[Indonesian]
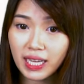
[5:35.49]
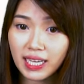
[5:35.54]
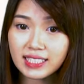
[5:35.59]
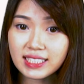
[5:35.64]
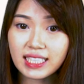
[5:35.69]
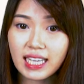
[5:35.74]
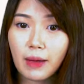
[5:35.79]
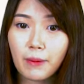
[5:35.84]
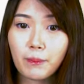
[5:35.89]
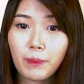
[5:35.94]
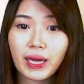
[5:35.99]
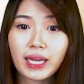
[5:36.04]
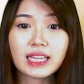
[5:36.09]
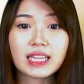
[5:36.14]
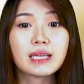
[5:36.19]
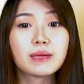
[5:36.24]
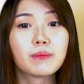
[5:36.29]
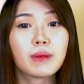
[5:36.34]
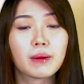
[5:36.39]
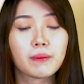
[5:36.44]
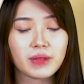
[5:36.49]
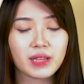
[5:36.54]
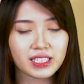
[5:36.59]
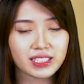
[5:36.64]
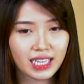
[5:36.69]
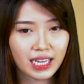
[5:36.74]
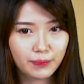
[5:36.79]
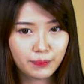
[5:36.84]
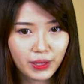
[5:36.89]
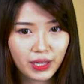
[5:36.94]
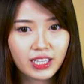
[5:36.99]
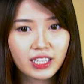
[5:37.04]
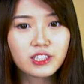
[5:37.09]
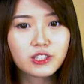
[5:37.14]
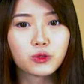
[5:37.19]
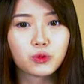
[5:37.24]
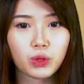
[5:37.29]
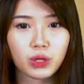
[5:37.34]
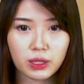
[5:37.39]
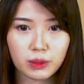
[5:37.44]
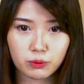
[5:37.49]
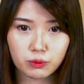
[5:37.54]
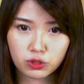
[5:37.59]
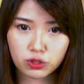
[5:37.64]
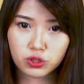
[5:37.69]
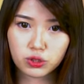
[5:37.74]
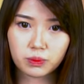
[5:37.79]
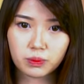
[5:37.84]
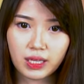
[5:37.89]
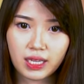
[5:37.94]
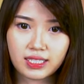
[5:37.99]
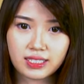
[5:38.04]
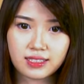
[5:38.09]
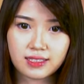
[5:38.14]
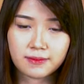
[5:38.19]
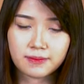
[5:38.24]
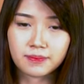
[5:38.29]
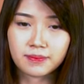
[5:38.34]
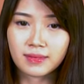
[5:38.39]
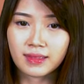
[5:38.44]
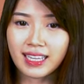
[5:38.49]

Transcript: sampai 15 April 2017.